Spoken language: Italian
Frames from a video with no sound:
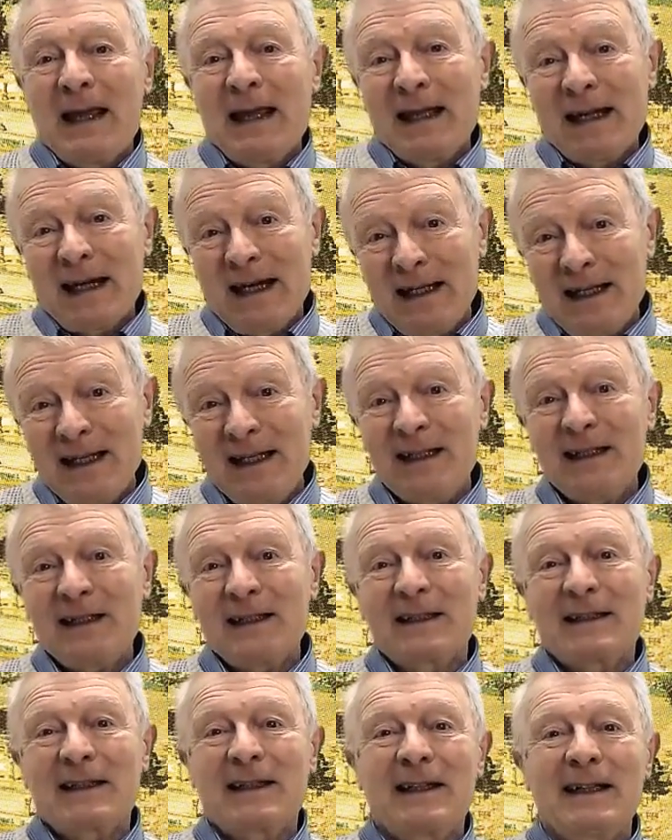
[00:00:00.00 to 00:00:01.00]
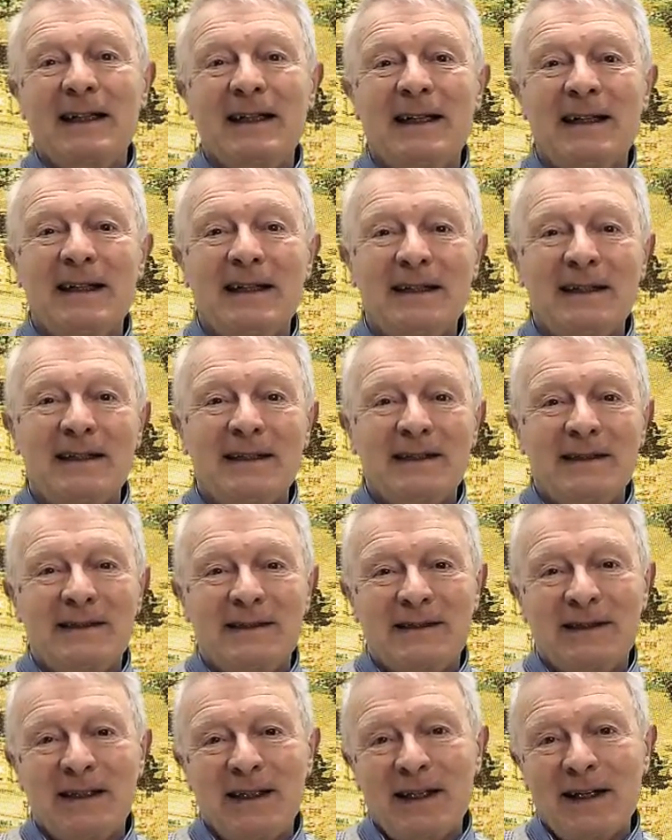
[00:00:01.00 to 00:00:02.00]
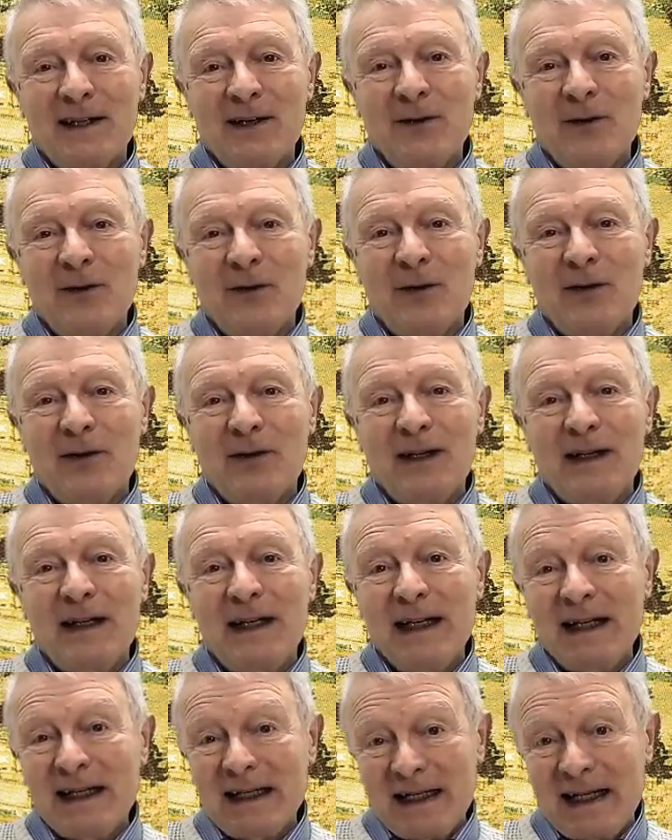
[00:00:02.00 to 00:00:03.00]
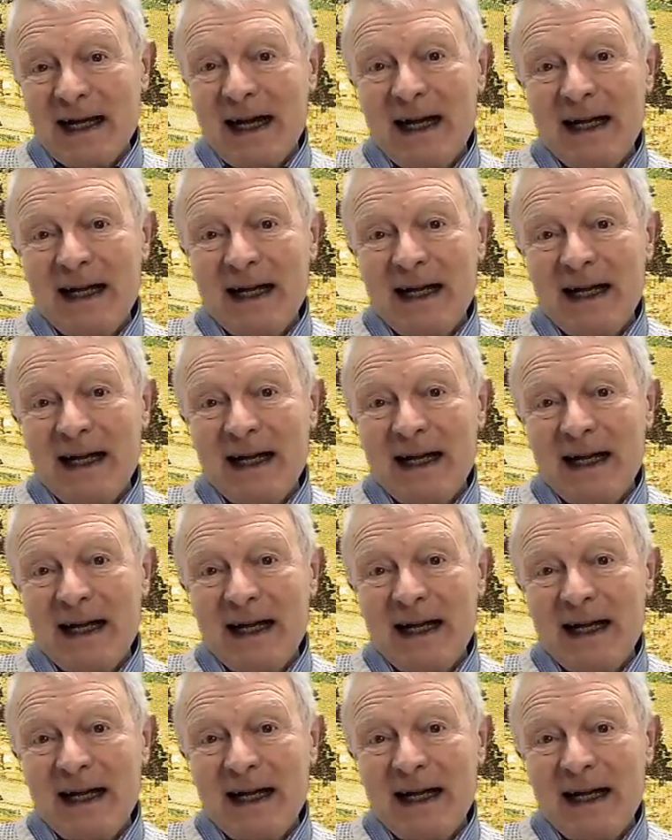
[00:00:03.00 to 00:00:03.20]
era lì che c'erano le,